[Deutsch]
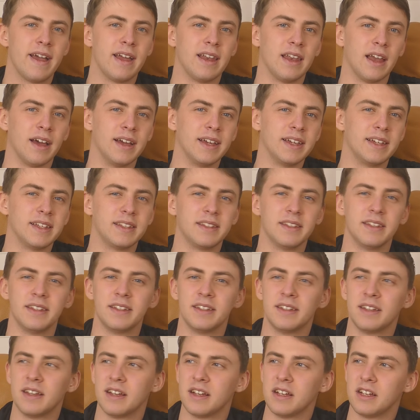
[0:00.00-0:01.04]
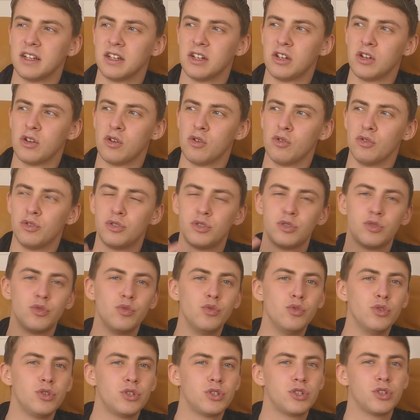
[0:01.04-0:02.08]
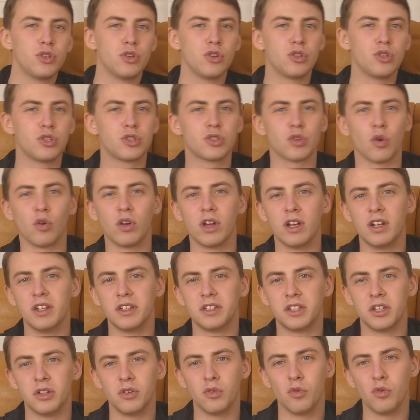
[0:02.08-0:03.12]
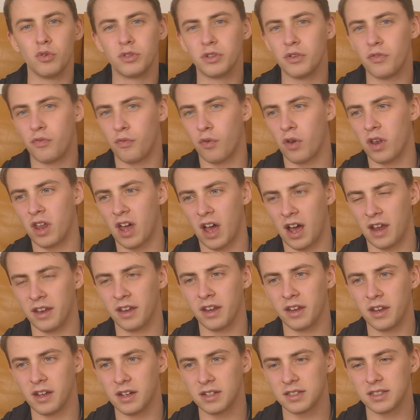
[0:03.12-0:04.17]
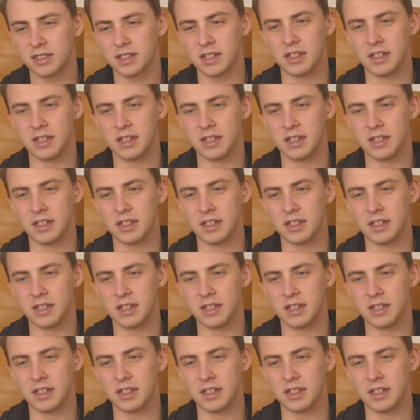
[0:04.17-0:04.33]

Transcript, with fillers: leichte süß-säuerliche Note von der Ananas